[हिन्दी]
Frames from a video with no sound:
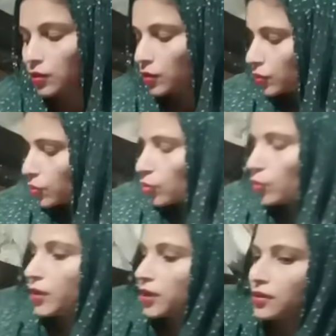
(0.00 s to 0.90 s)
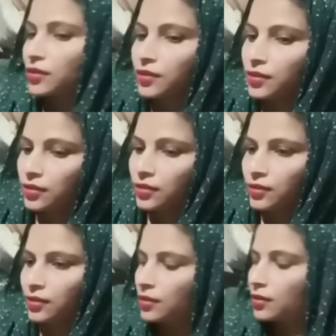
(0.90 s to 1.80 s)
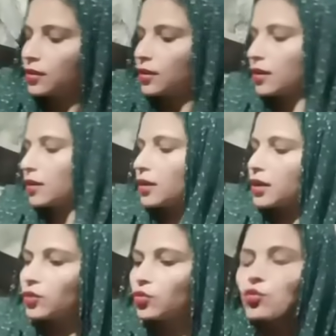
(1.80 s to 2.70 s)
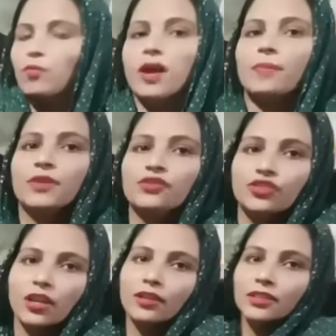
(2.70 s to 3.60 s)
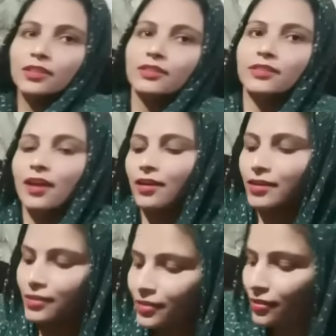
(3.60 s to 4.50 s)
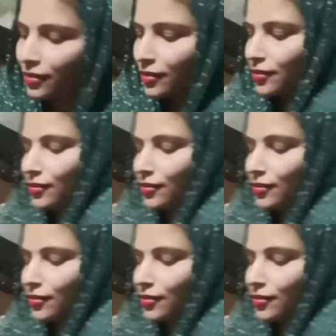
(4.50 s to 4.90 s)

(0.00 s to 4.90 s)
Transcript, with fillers: तो बे कर लू मैं अपनी चलन की तैयारी और